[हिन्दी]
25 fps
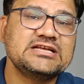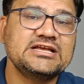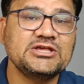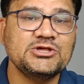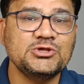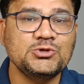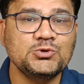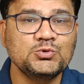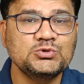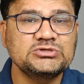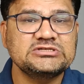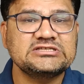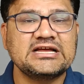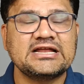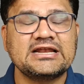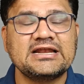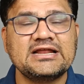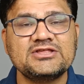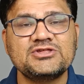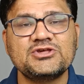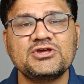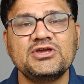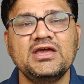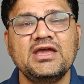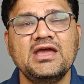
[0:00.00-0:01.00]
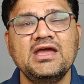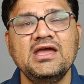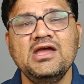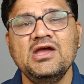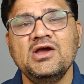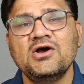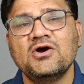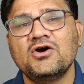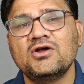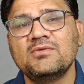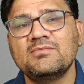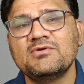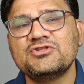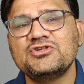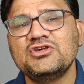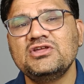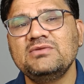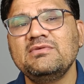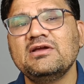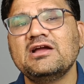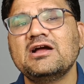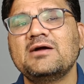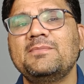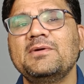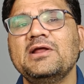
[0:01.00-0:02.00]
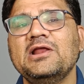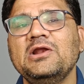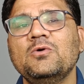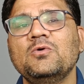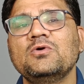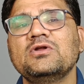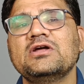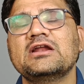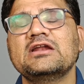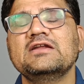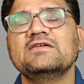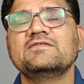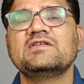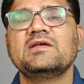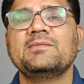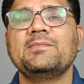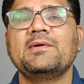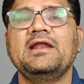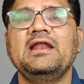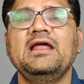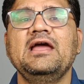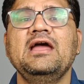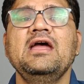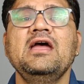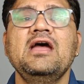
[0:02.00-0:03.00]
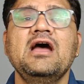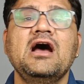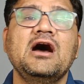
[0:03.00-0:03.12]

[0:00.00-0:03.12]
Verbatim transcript: सा यूज़ करना चाहिए और मशीन में कपड़े लोड करने से पहले